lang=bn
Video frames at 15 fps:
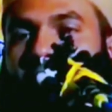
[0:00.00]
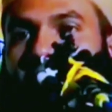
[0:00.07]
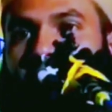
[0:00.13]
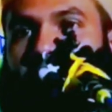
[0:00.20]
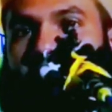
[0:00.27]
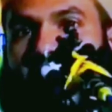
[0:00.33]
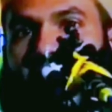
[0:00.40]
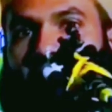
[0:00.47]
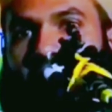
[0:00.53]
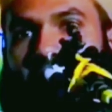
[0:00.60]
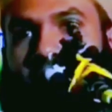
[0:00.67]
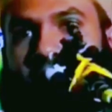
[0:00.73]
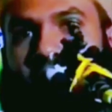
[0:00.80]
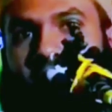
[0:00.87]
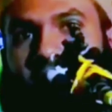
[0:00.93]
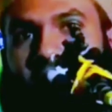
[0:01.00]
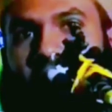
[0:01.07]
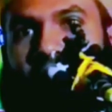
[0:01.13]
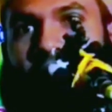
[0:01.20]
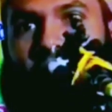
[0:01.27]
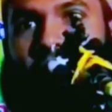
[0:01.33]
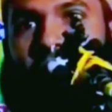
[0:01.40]
আপনি আল্লাহকে দেখতে
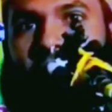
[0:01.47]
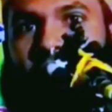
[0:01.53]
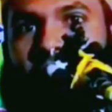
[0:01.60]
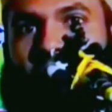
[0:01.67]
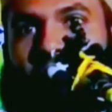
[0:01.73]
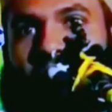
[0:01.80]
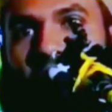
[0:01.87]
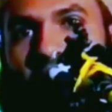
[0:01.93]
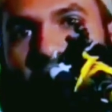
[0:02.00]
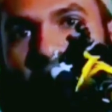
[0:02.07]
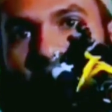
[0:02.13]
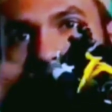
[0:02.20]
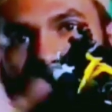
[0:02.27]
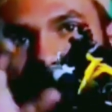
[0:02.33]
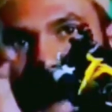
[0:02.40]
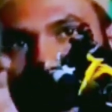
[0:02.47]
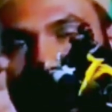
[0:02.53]
পাননি তা আল্লাহর প্রতি